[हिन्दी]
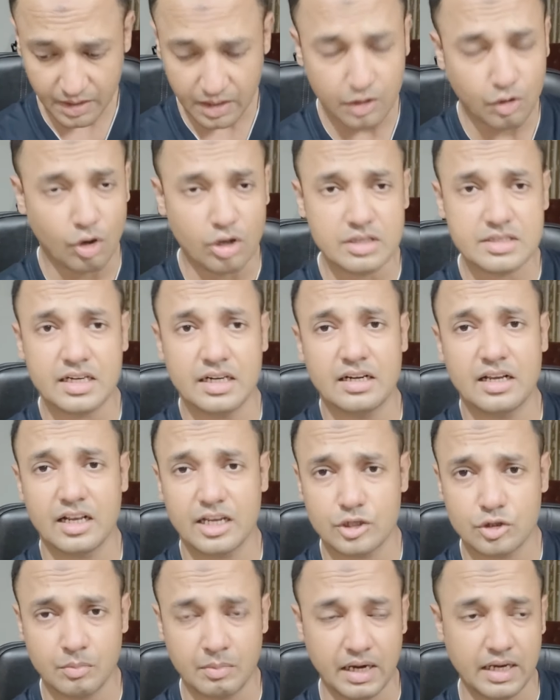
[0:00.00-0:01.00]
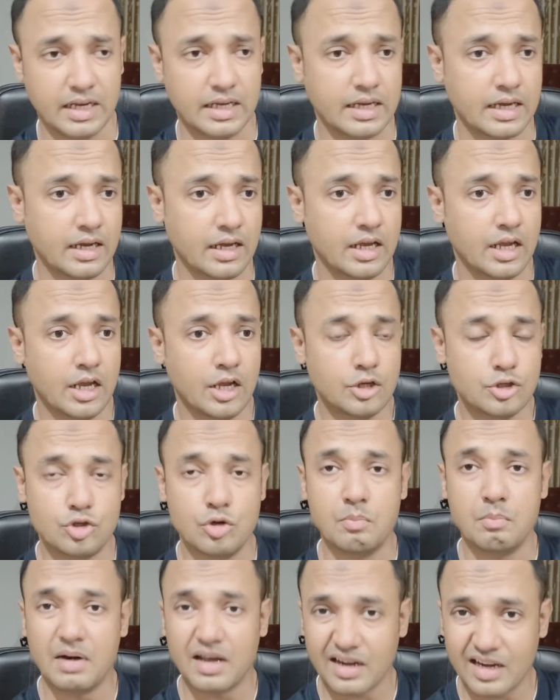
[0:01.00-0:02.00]
कॉल सेंटर के जो मालिक है
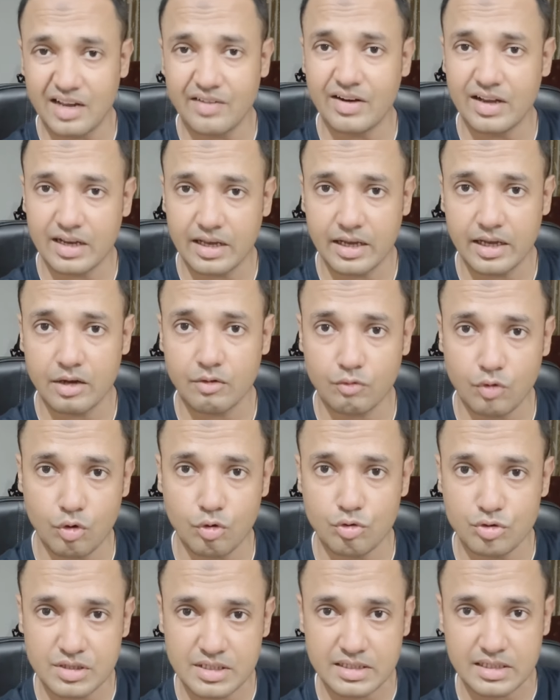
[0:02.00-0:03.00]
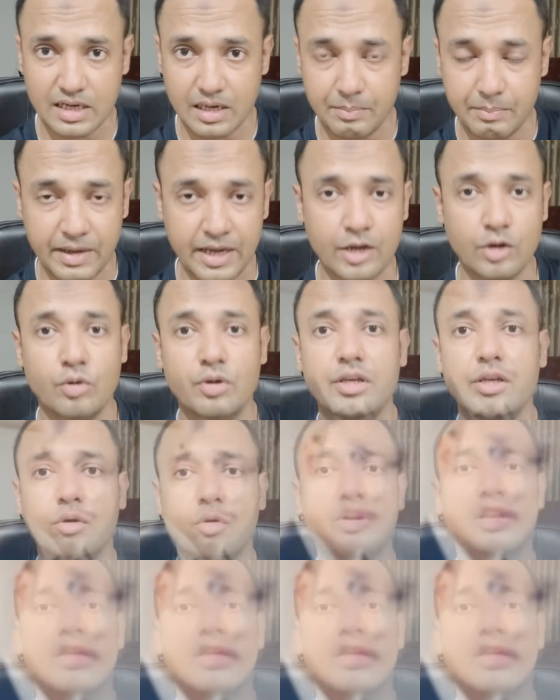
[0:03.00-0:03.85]
जो मरने वाला है वो उसका बहनोई होने